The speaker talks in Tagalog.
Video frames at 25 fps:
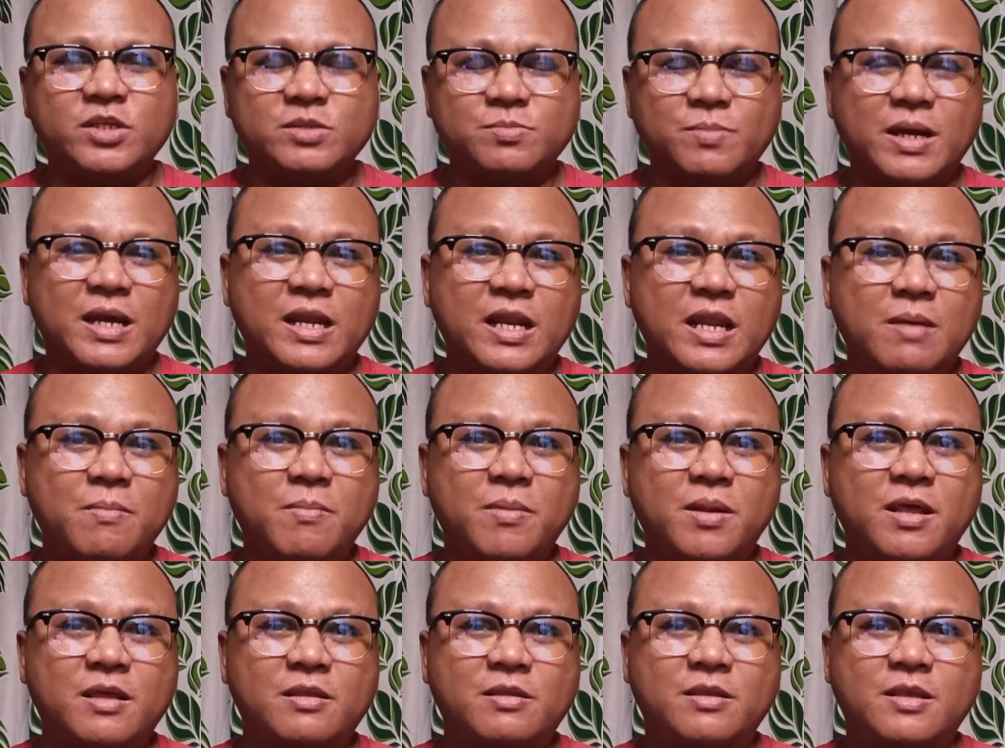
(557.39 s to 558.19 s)
is
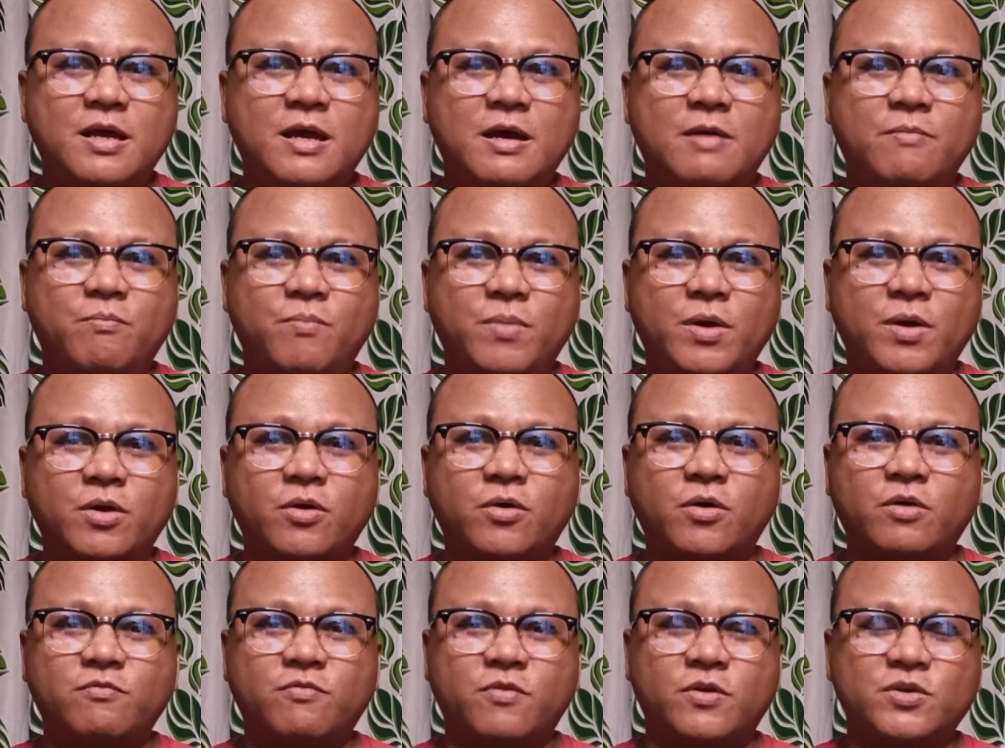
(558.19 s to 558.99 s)
ma-eliminate niya
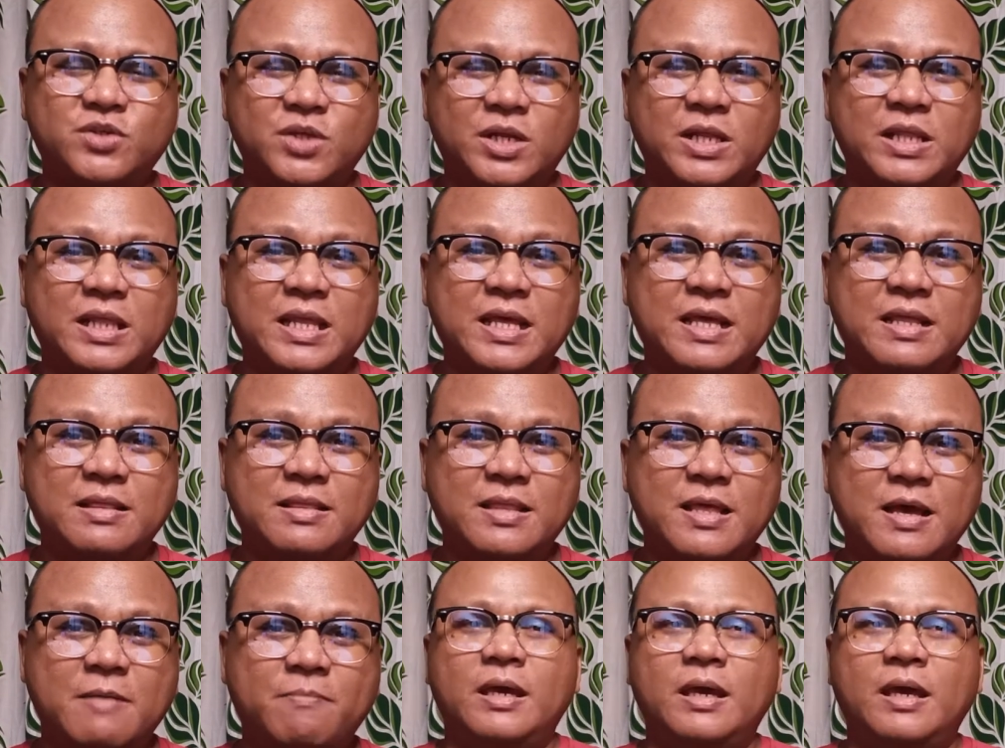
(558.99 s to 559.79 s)
pero unfortunately
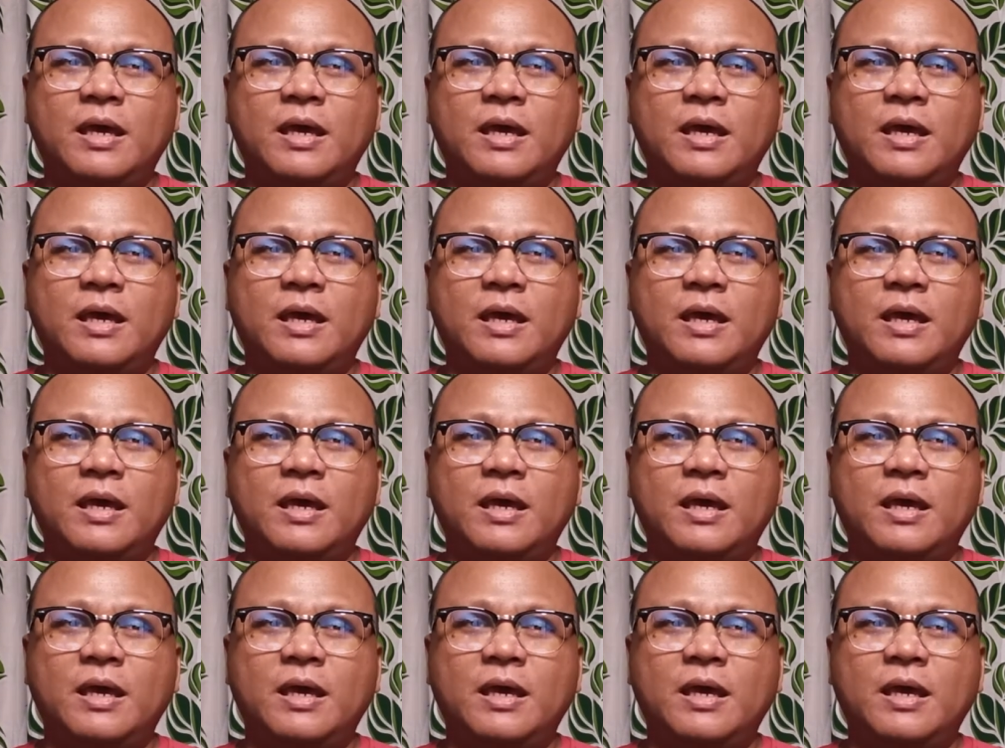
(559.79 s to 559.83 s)
hindi